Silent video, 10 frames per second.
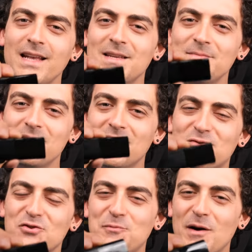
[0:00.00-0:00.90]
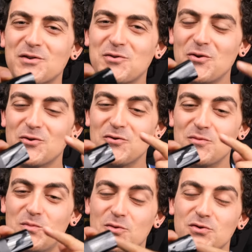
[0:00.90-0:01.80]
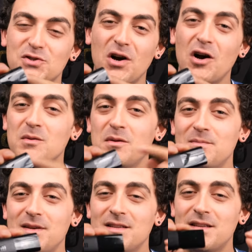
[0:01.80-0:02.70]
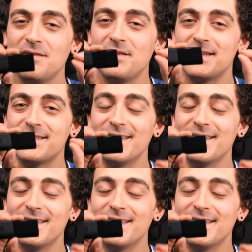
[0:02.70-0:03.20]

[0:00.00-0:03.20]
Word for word: Elimde tutmakta olduğum bu Xiaomi Mi TV